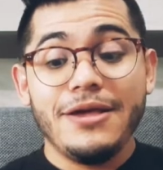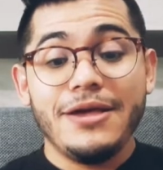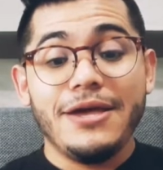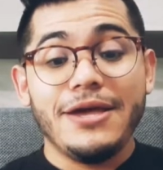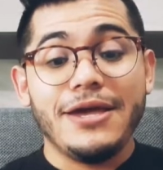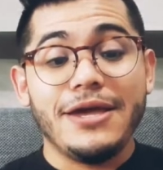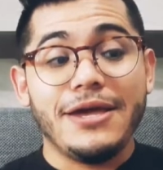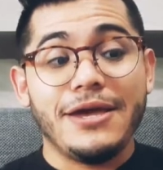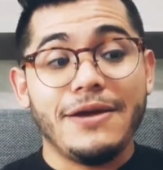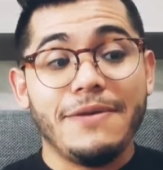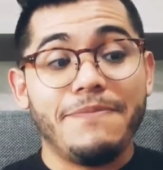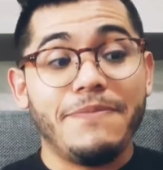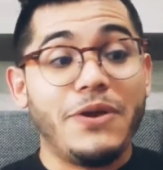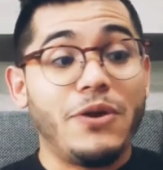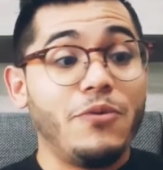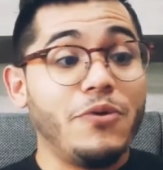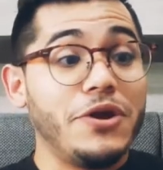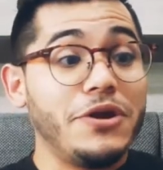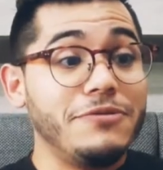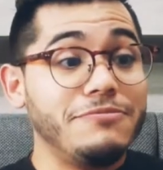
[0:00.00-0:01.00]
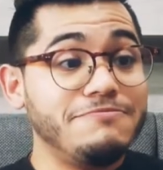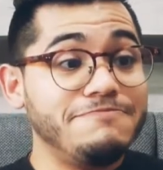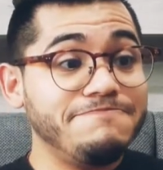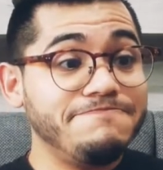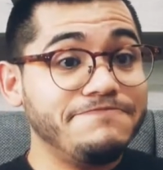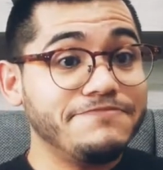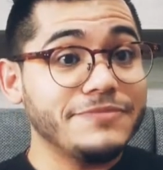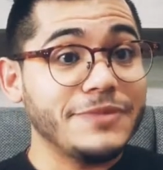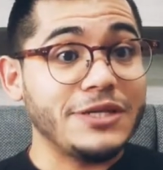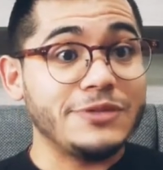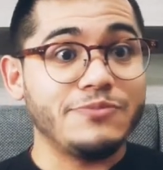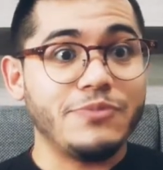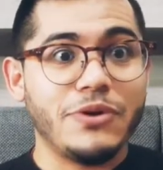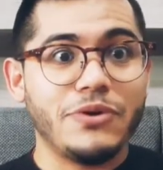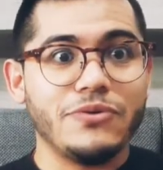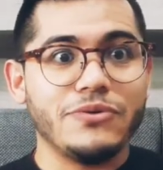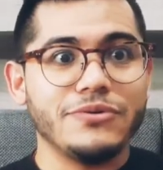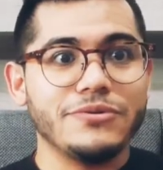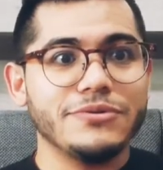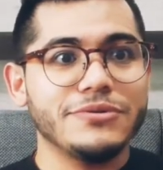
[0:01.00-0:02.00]
Eh, pero bueno,
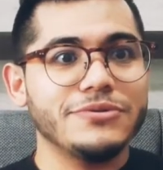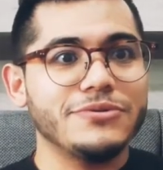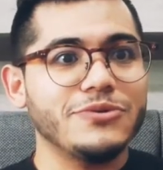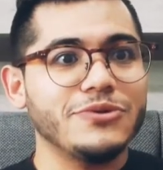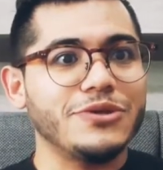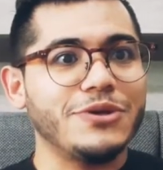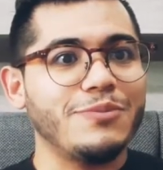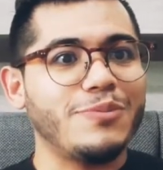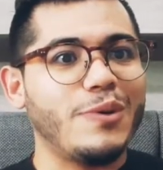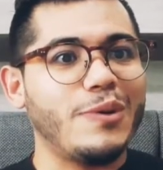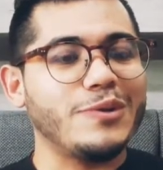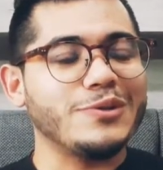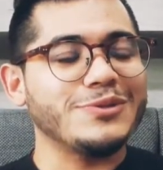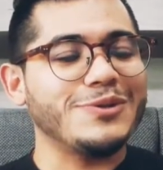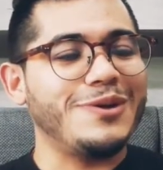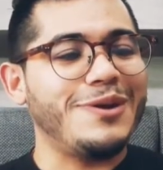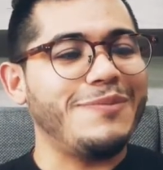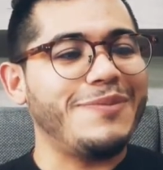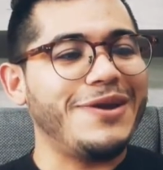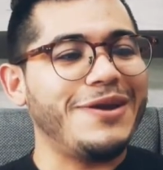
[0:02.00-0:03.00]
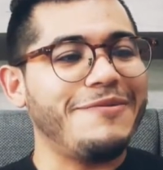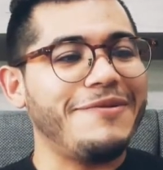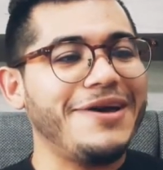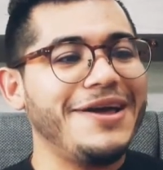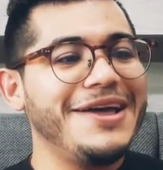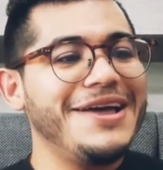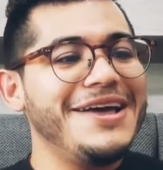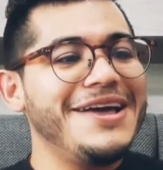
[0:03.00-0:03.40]
espero no tener problemas con la palabra.